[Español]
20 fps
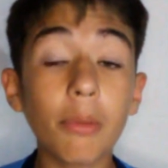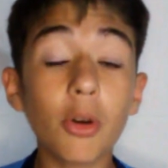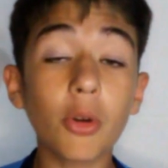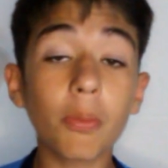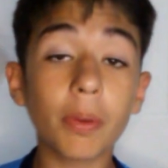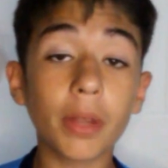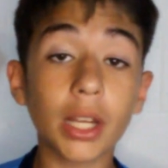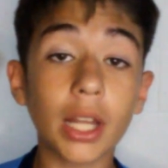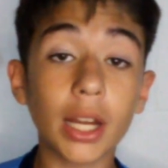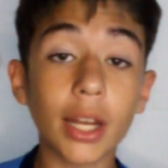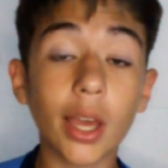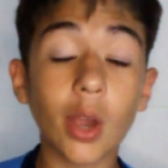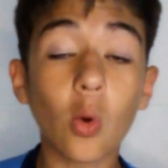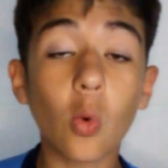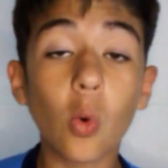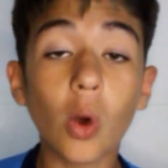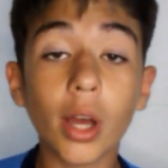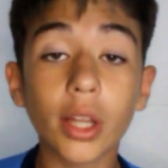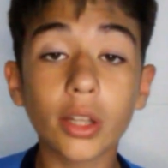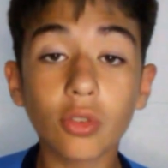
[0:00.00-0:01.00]
por penales
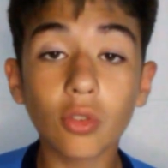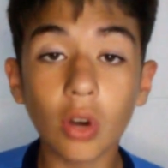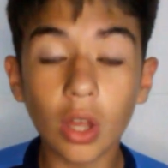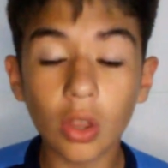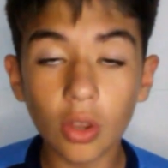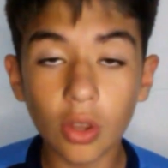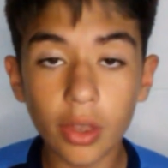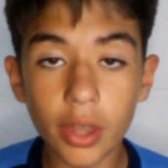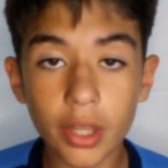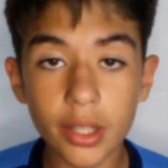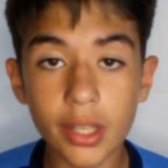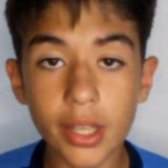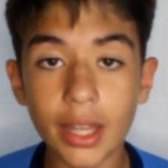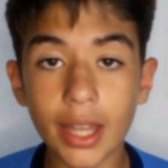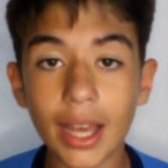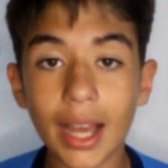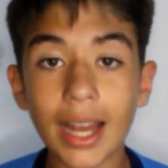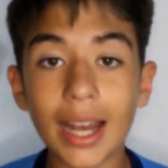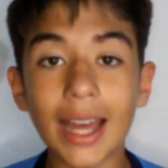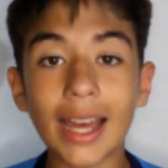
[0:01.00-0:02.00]
4 a 2 de
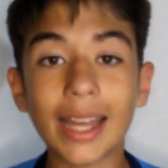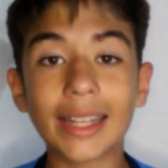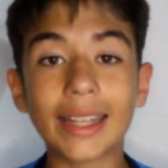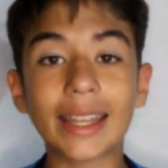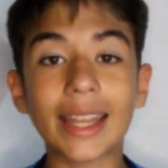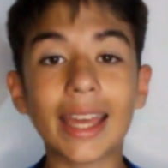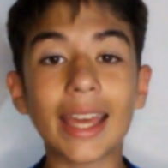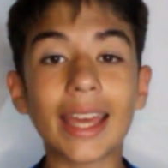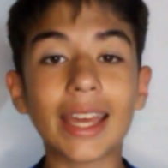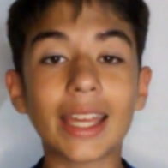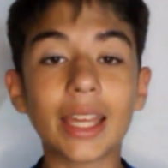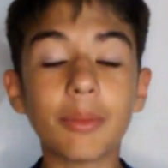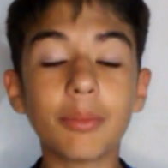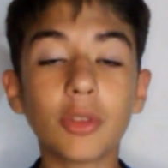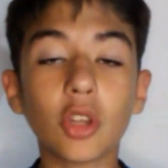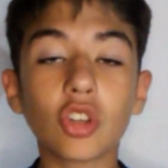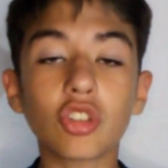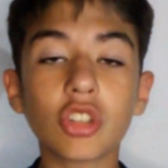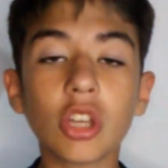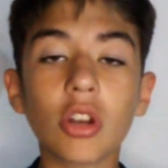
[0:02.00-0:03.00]
Senegal ante
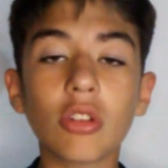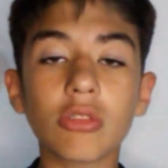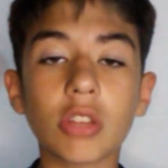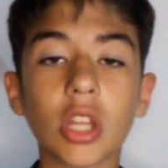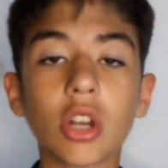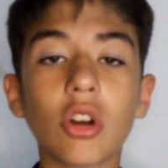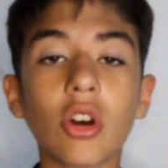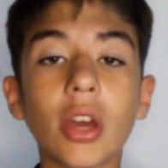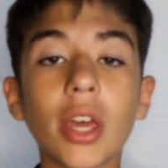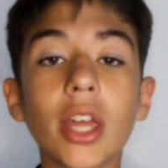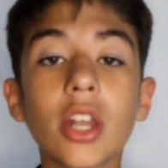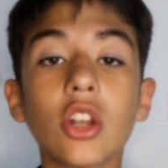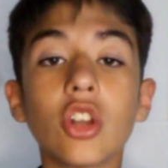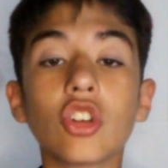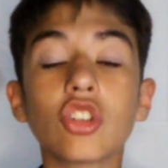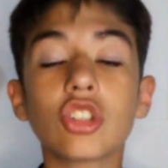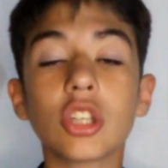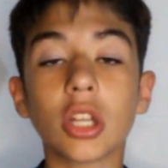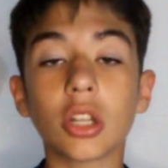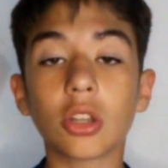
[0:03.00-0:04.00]
Egipto 0-0 en
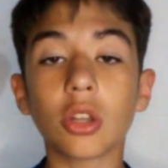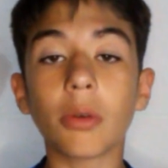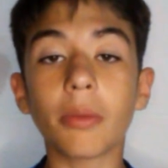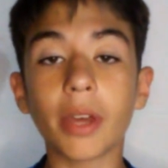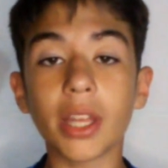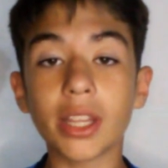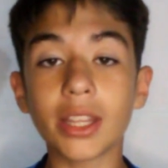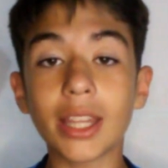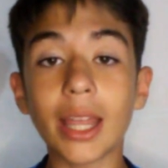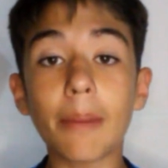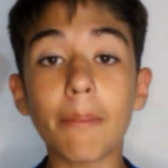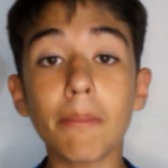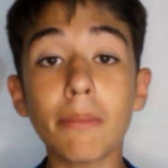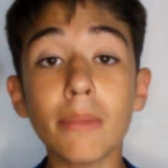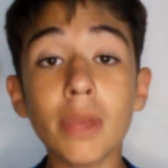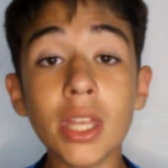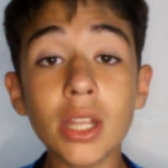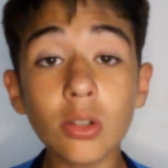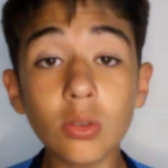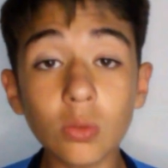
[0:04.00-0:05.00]
los 120
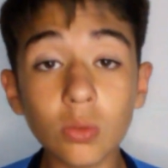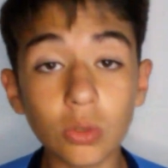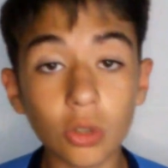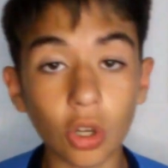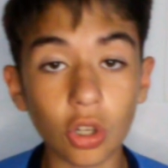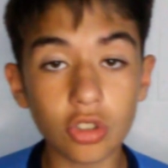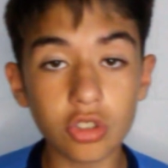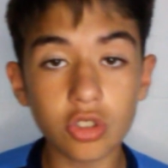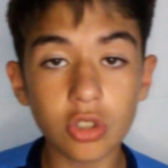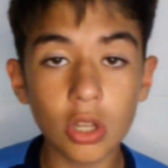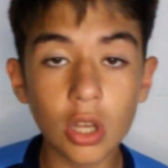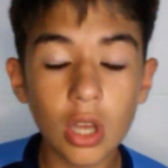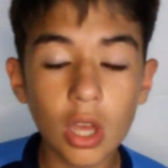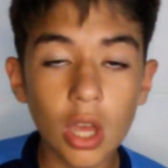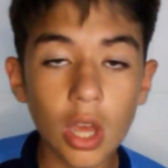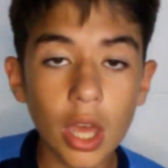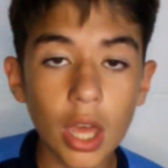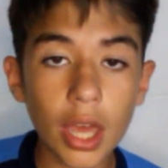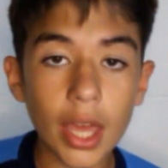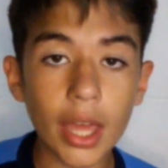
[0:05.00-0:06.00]
minutos.
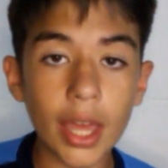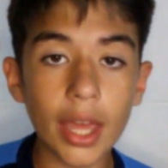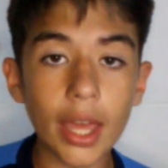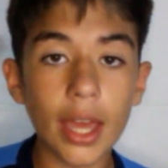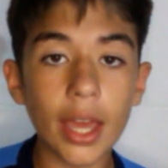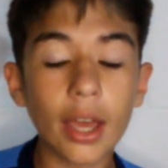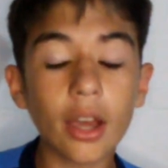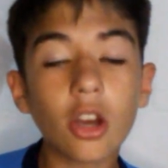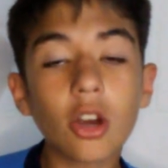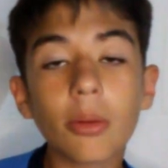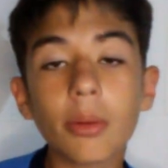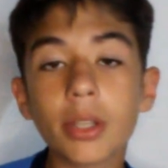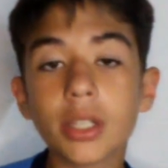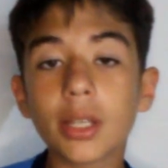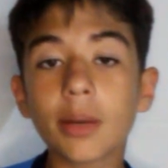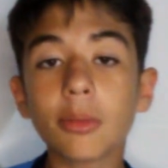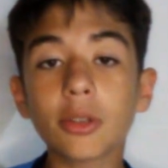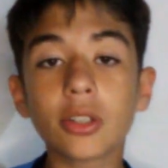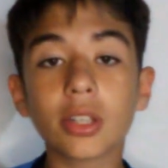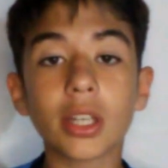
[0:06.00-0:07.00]
Eh,
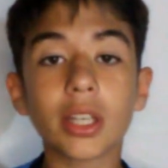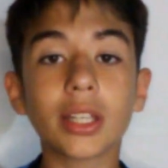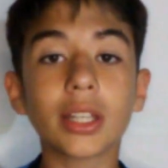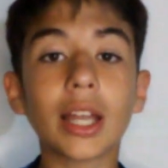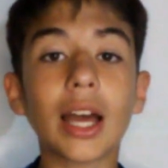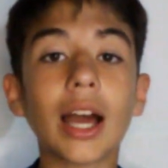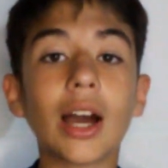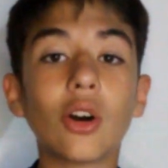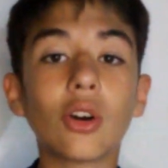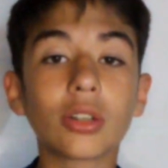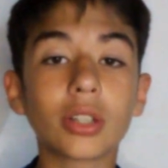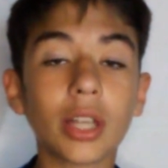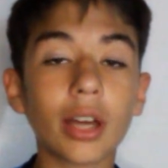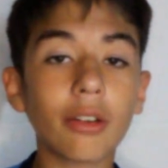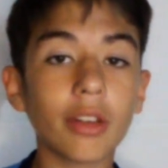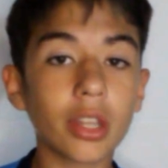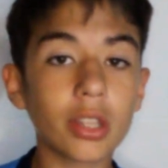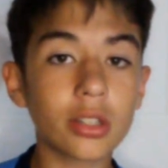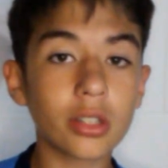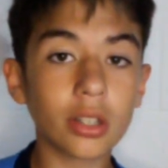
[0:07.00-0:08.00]
comenzamos en esta
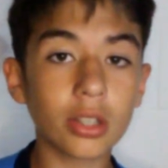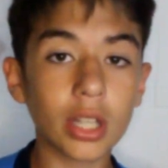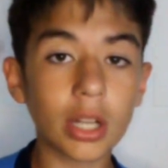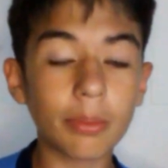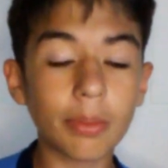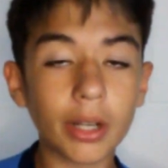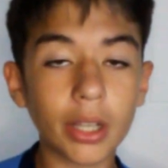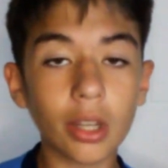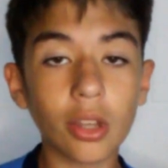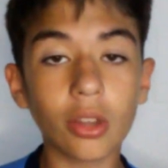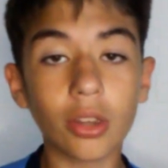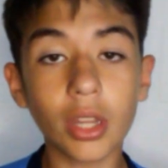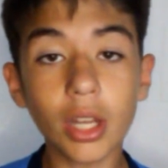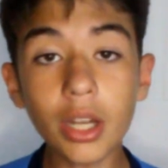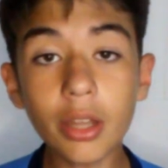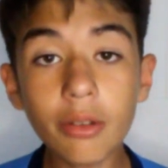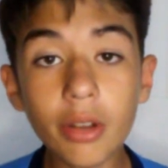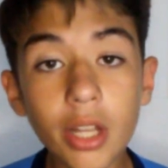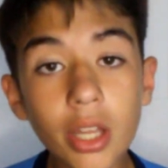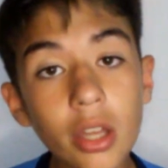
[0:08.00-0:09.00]
octava edición del partido
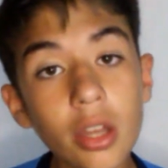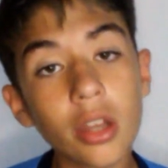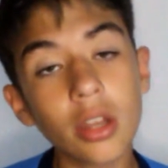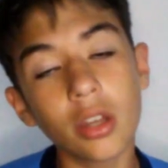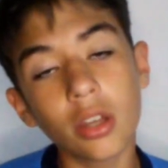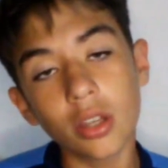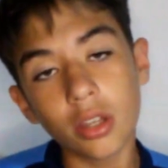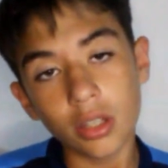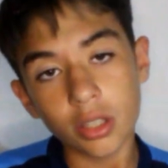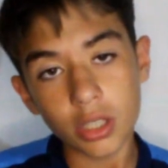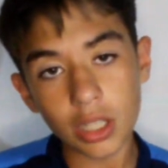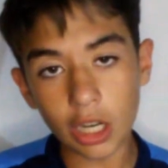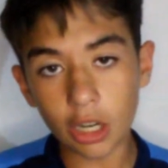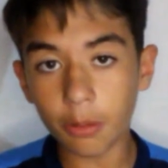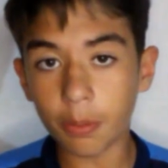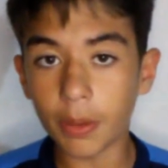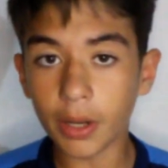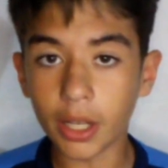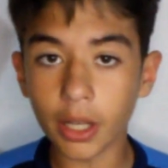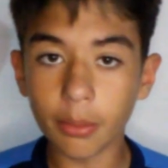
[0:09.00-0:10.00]
delivery. Ya lo
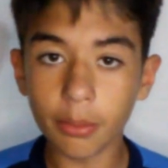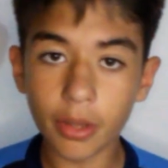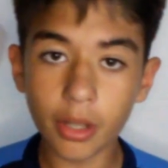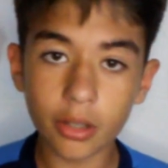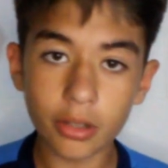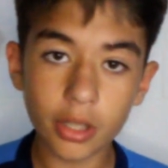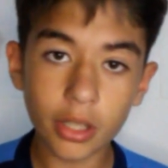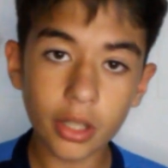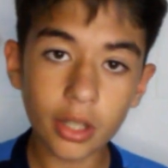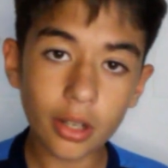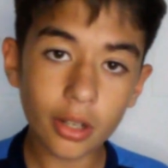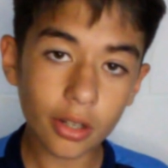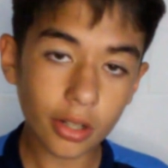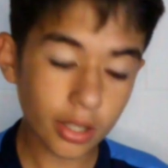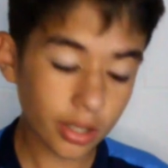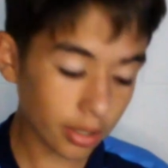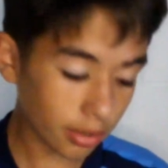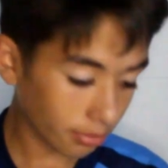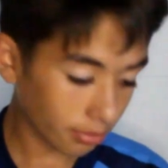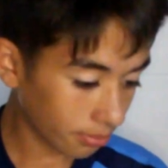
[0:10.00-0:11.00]
expliqué en videos
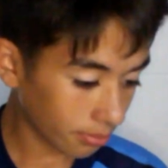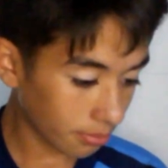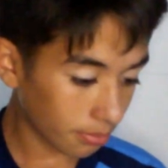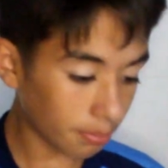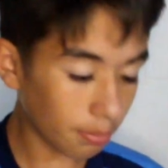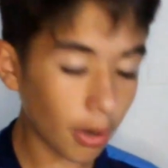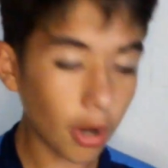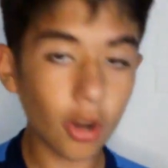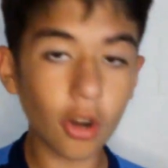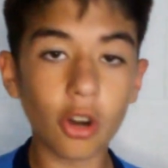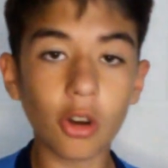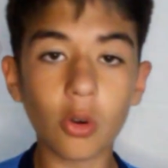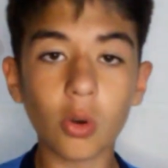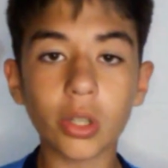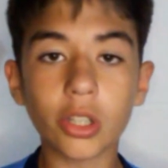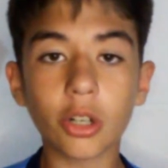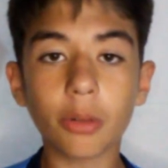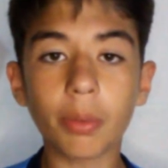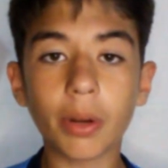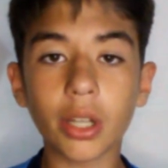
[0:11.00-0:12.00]
anteriores. Pongo
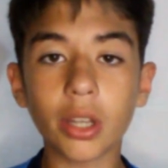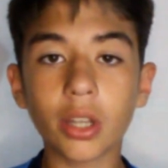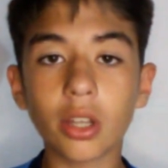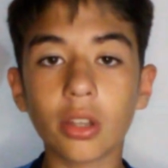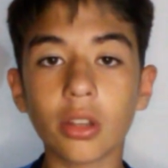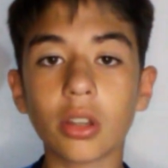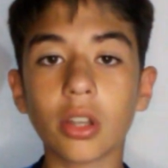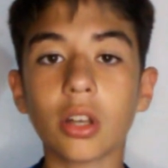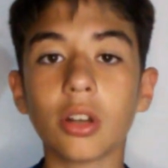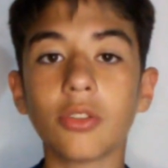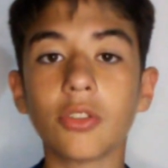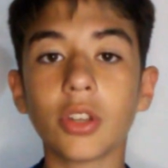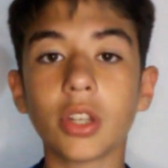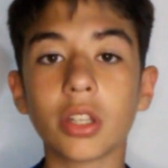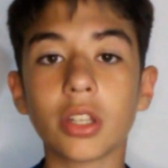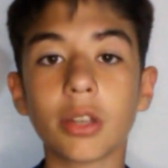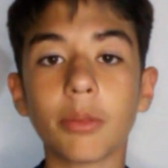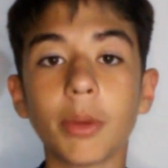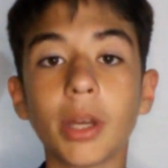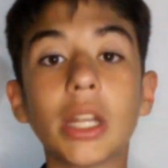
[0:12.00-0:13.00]
cuatro partidos de los
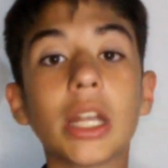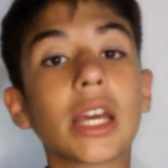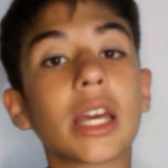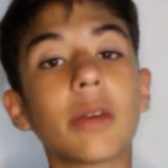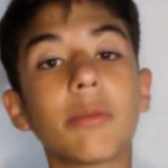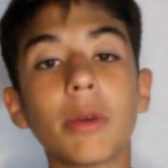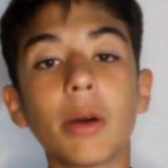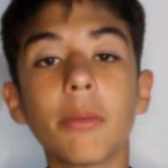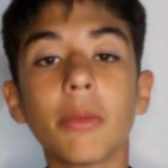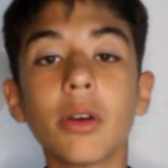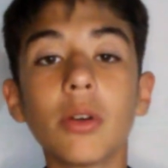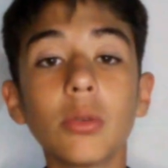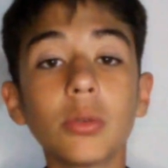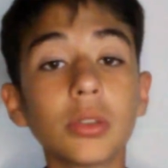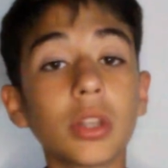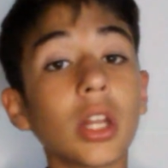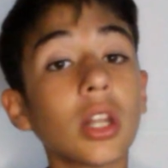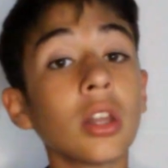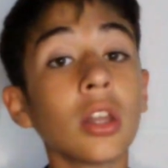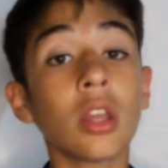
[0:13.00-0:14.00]
fines de semana que más me
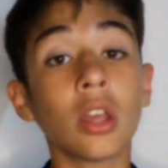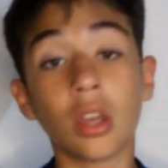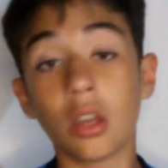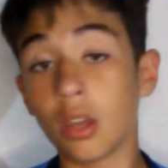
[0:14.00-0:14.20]
gustan.